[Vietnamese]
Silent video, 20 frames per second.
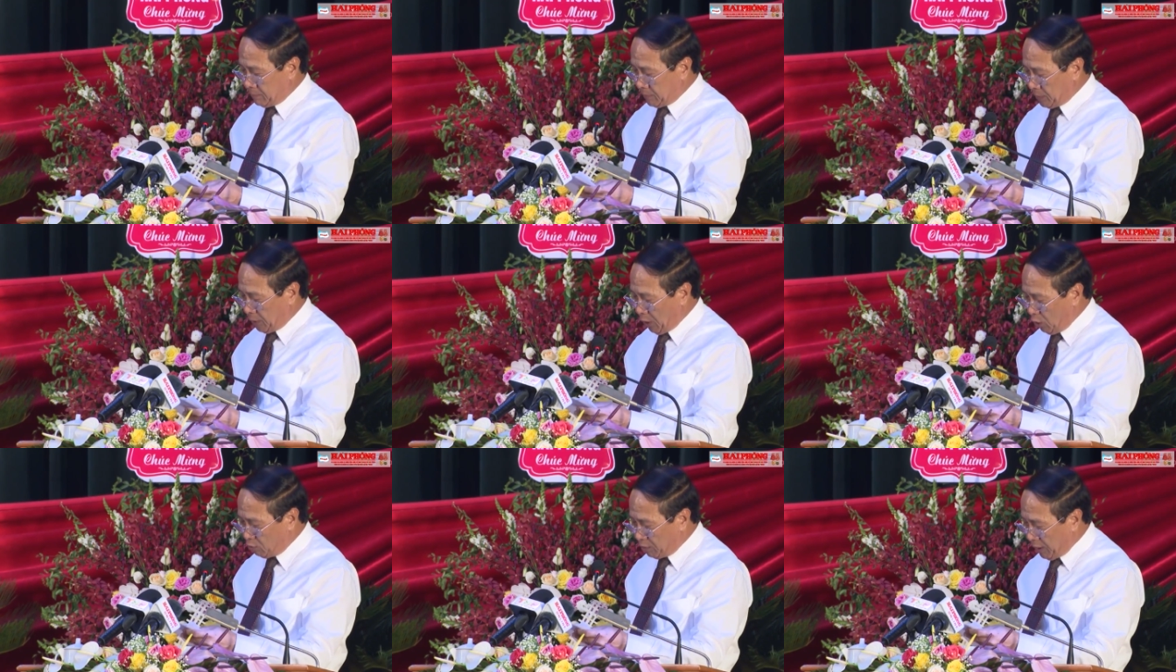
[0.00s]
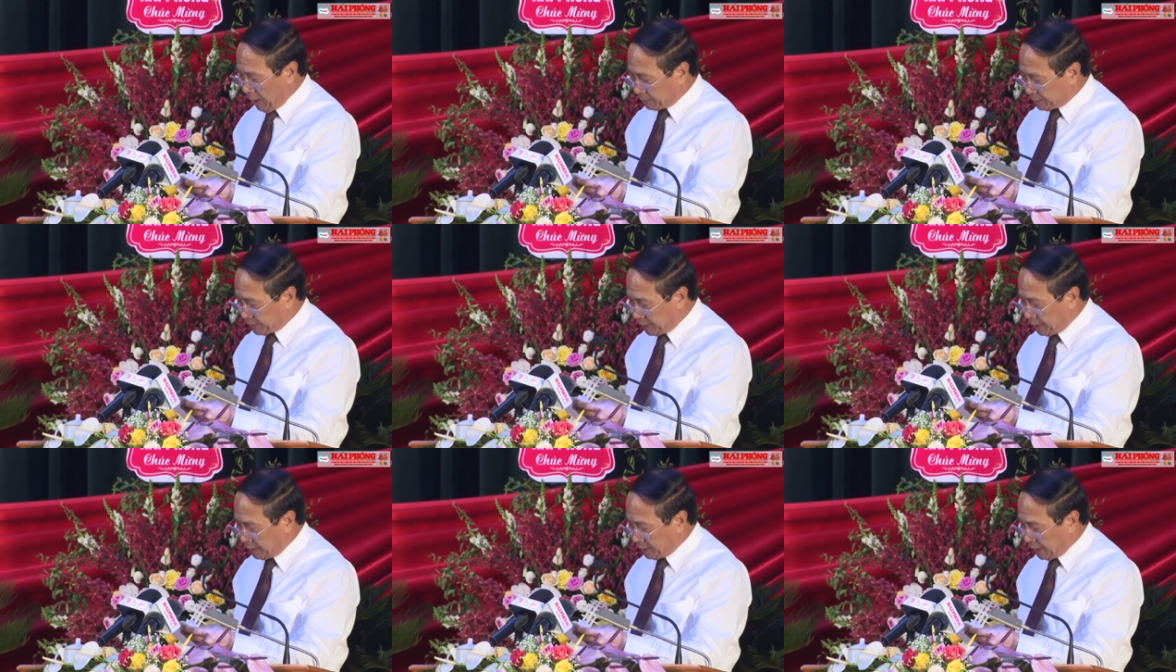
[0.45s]
nông nghiệp
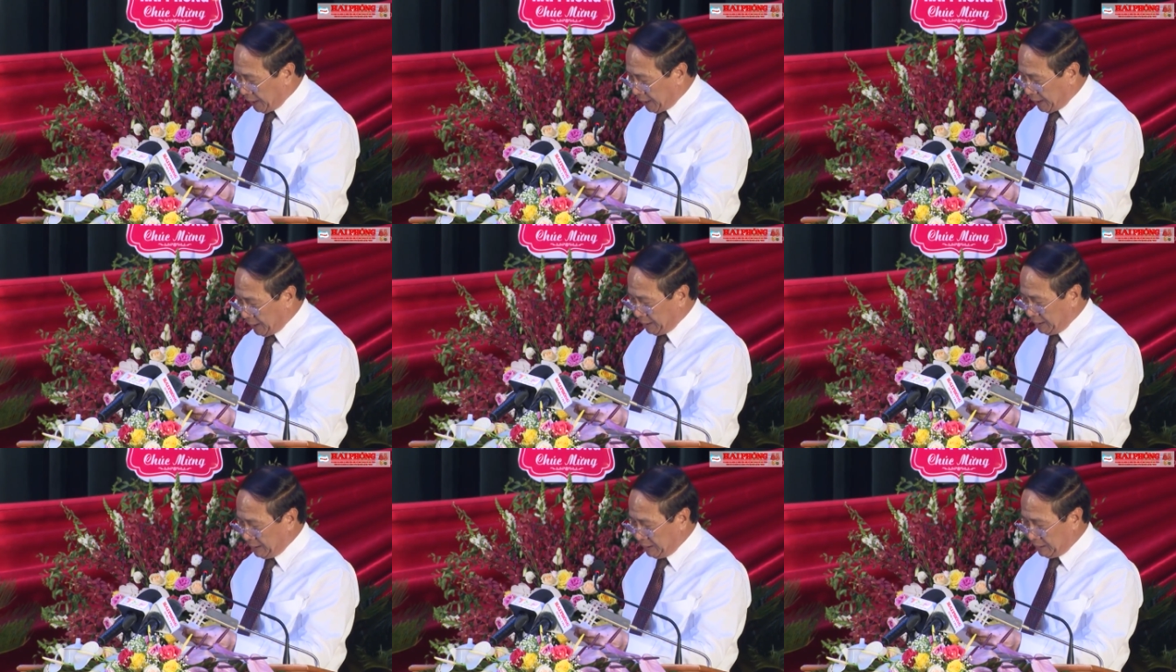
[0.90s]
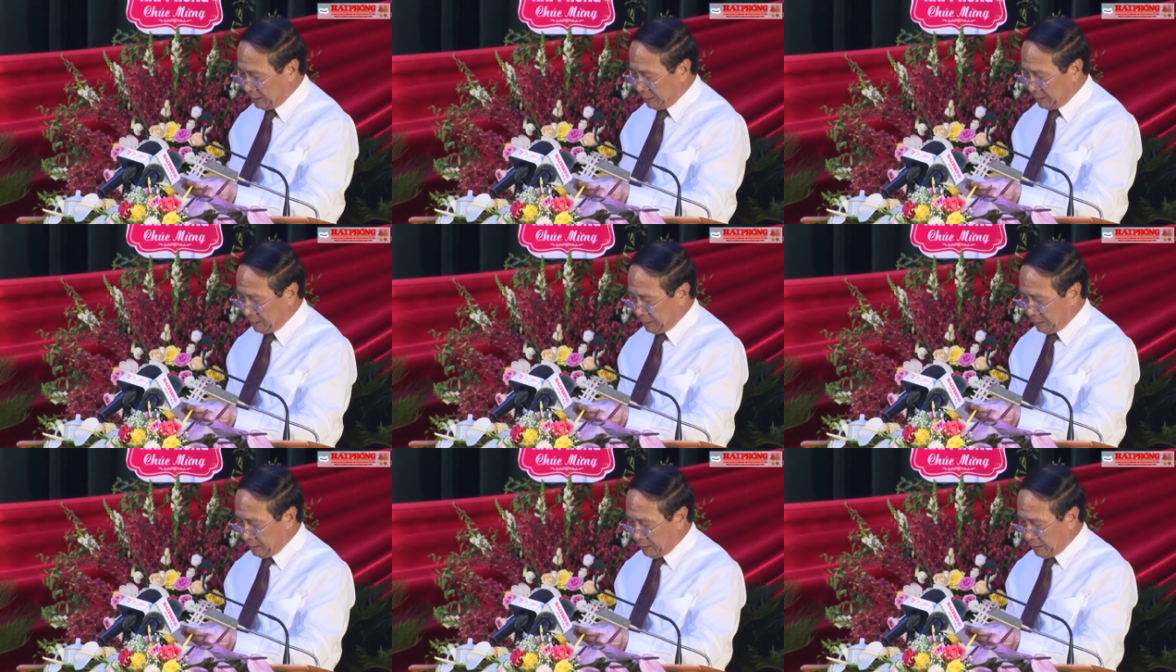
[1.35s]
sinh thái
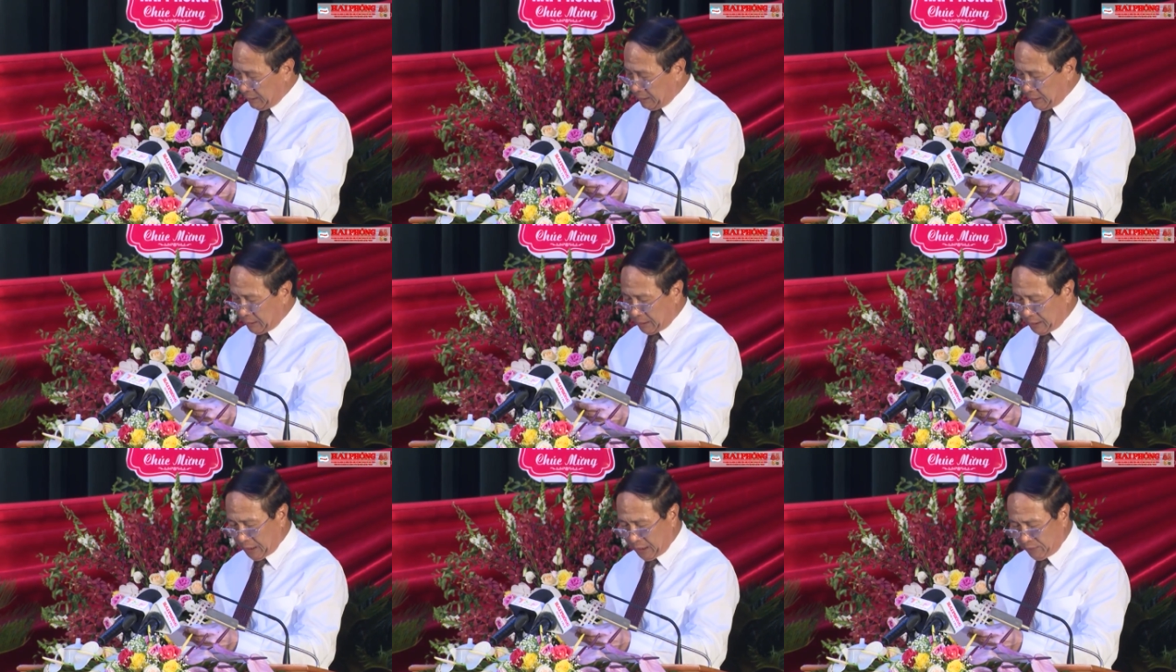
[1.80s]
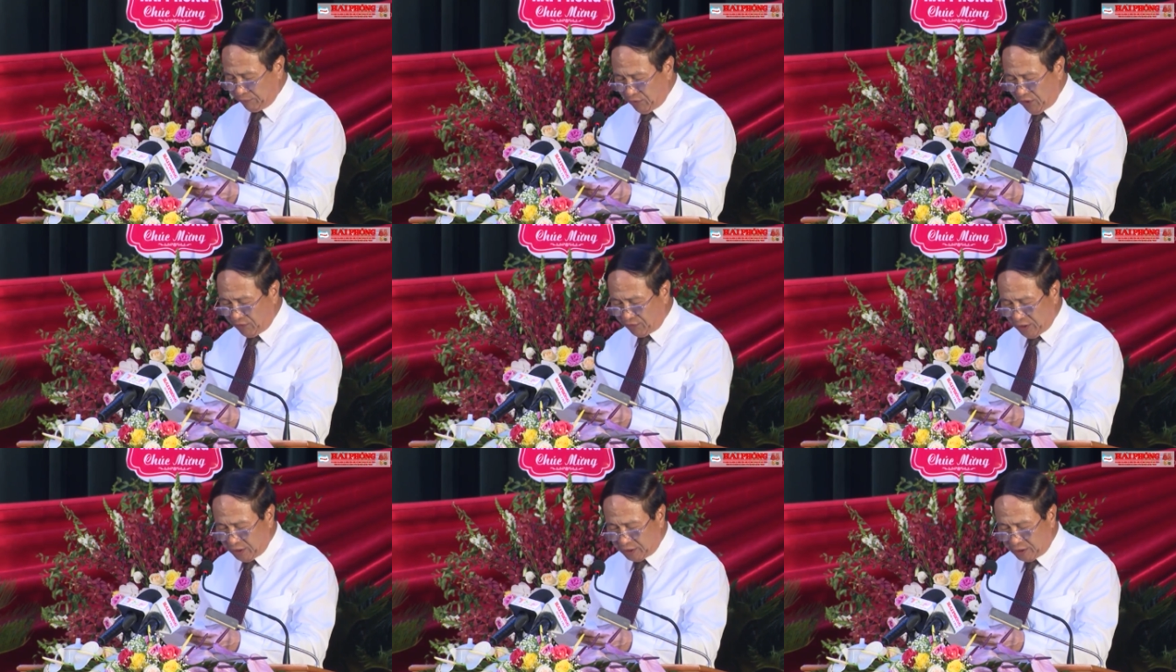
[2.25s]
gắn
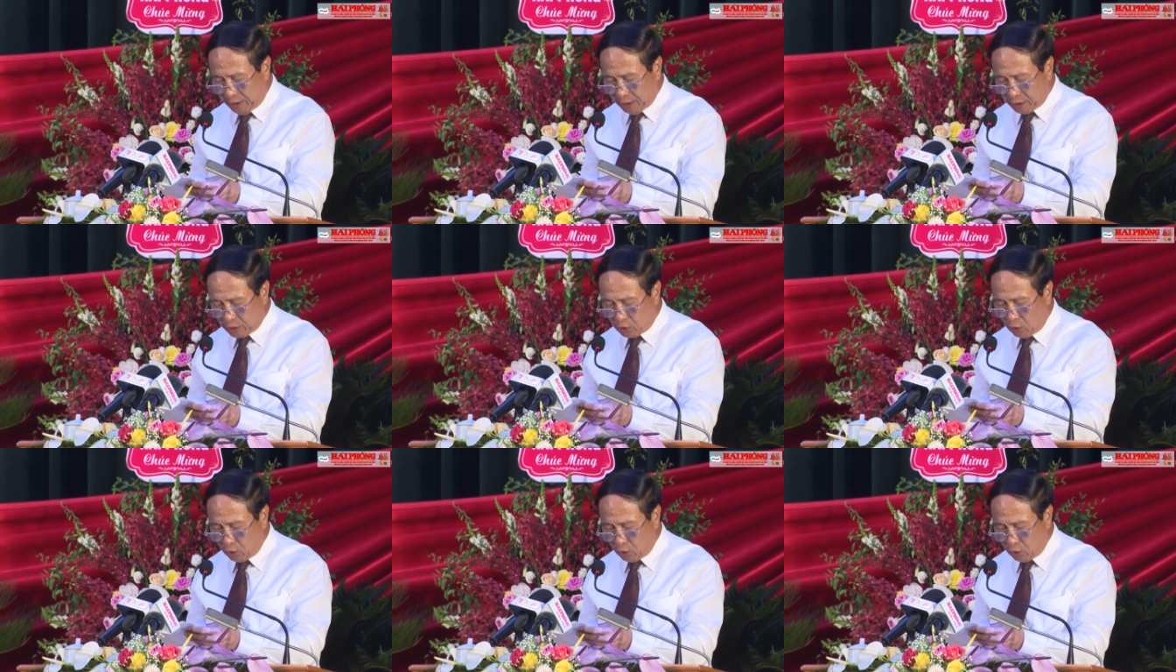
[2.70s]
với phát triển